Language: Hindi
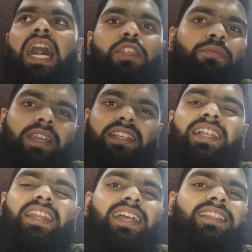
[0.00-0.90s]
आलू बैगन
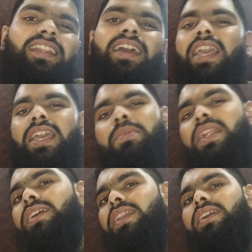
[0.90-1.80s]
कल रात के रखे हैं
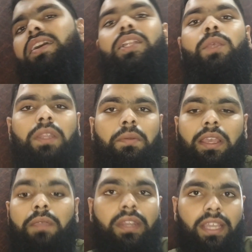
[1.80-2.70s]
मेरा दिल नहीं गया तो मैंने
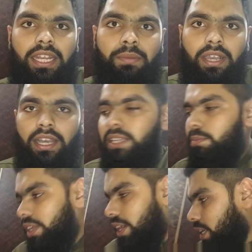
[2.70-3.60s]
भाई बिरयानी मंगा ली
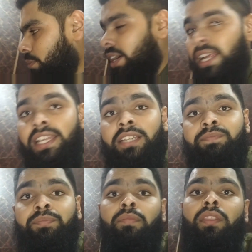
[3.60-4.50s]
बिरयानी मंगा ली है